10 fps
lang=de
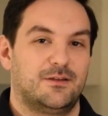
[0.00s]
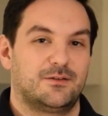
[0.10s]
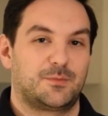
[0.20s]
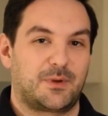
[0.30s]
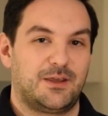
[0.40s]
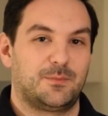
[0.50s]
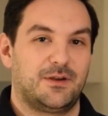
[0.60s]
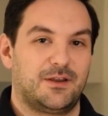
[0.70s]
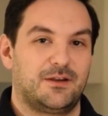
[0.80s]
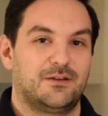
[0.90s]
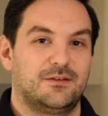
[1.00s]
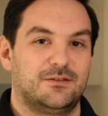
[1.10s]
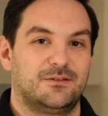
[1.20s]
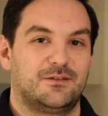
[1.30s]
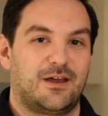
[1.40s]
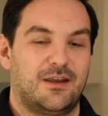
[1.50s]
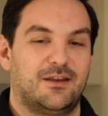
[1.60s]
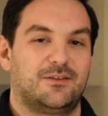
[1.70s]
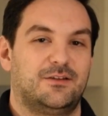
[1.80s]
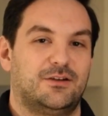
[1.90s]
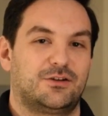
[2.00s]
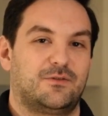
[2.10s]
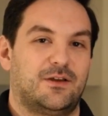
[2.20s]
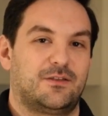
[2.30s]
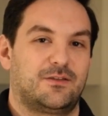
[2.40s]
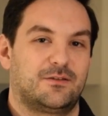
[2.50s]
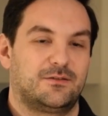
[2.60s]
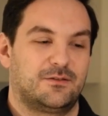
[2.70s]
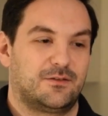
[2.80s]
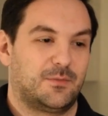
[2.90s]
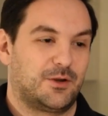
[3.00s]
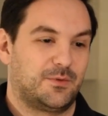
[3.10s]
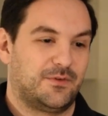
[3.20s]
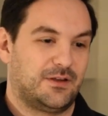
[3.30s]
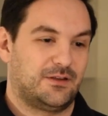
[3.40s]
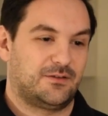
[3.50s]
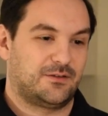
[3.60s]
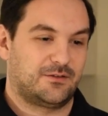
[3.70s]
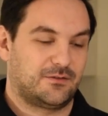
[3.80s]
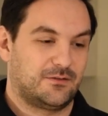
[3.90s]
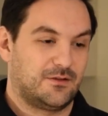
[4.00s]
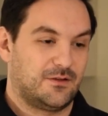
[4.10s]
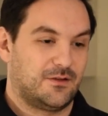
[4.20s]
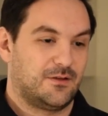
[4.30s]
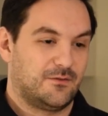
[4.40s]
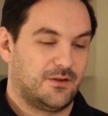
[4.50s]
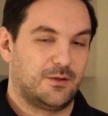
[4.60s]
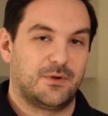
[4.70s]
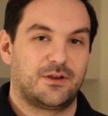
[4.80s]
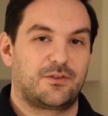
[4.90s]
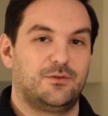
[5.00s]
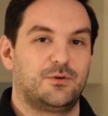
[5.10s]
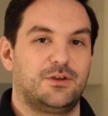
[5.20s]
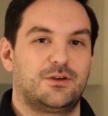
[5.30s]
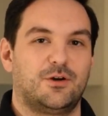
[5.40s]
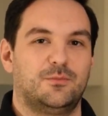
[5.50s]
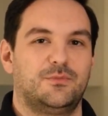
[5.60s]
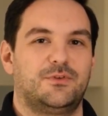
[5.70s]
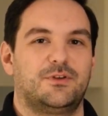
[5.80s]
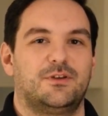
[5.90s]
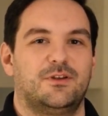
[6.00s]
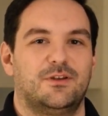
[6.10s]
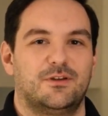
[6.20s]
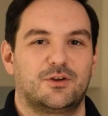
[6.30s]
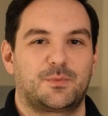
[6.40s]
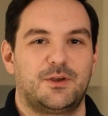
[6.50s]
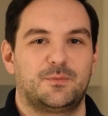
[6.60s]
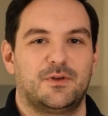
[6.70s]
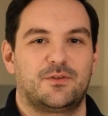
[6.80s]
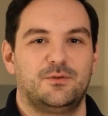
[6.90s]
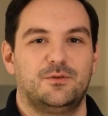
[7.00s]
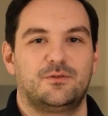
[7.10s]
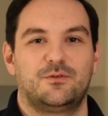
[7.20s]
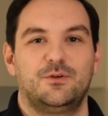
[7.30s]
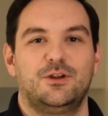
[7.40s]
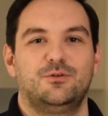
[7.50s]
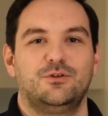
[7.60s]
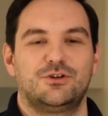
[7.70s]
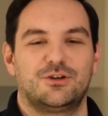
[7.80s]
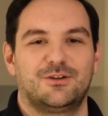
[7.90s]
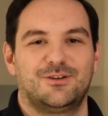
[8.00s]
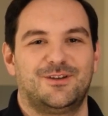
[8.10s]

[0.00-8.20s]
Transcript: spricht man dann anders in der Schweiz. Zum Beispiel, wenn, ich, wenn jemand nach Zürich kommt, da spricht man Zü Zürichdeutsch.